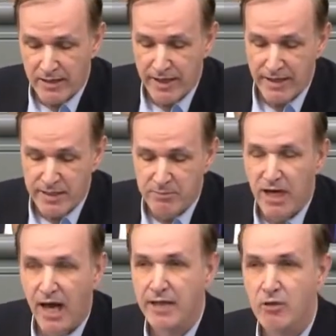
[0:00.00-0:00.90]
gegen die
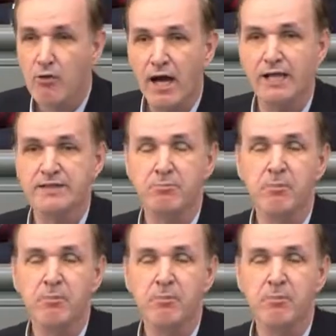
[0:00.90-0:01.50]
Beleidigung als